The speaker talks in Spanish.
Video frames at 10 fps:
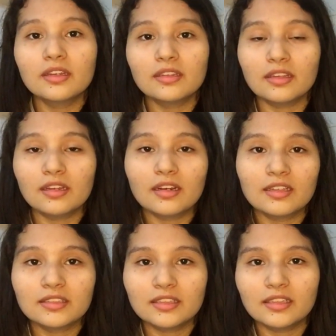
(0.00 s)
tenía
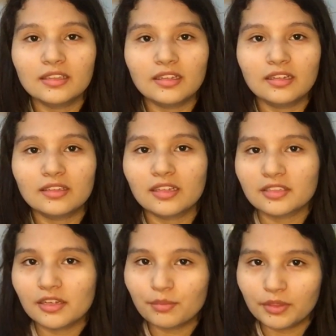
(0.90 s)
clase en el
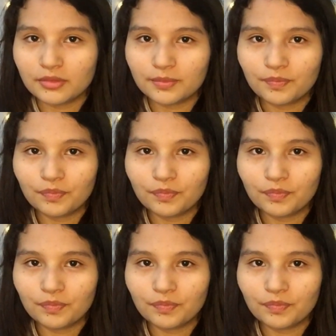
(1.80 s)
tercer piso.